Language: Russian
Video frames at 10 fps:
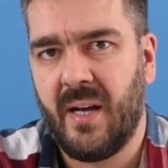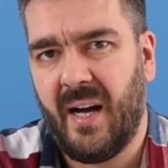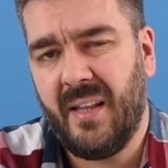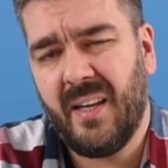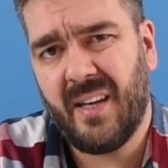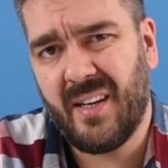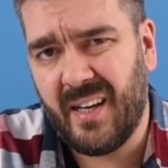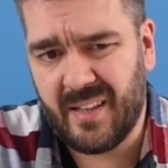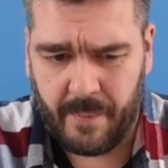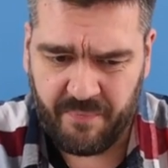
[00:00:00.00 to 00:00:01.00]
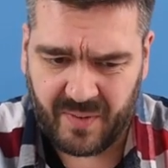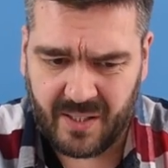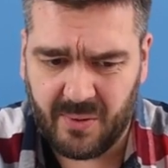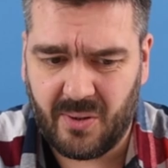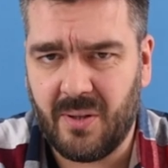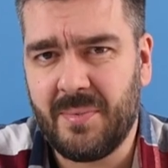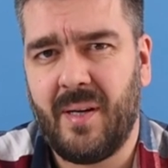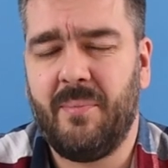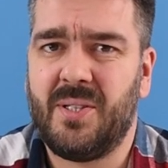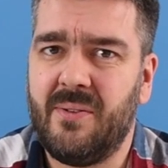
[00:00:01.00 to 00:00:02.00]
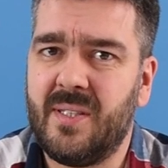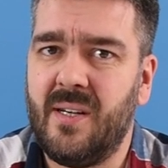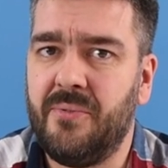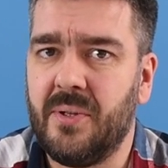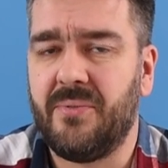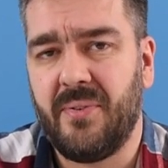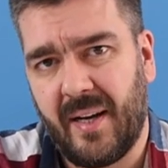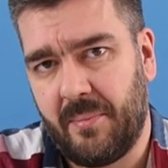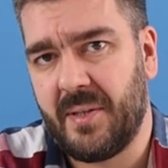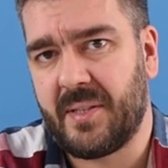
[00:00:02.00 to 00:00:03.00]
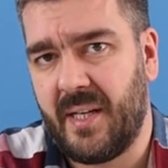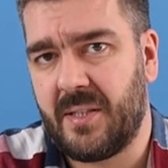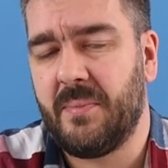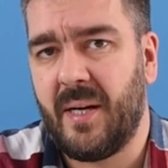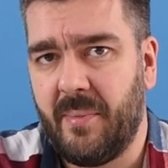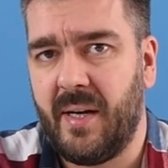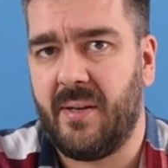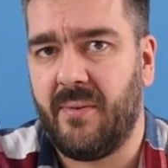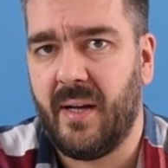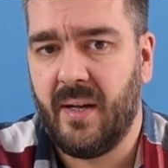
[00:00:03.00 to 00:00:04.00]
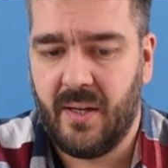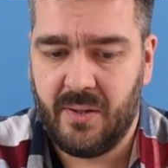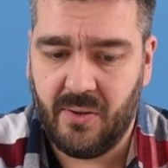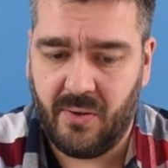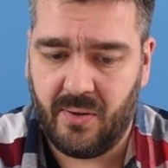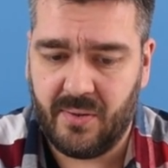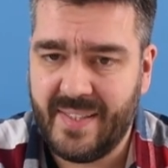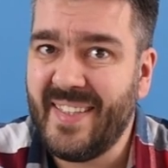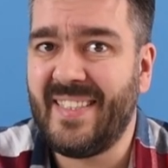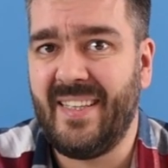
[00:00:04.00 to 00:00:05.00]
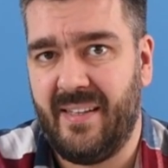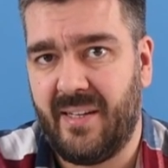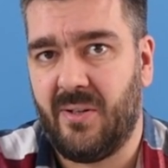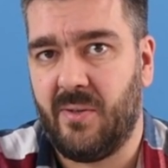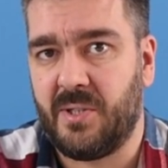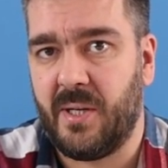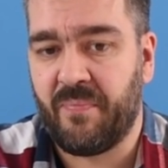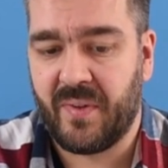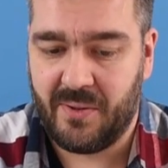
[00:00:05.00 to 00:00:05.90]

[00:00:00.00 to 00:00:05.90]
Она играет, ну, громче обычного телефона, флагмана, скажем, нормального, но не сильно громче.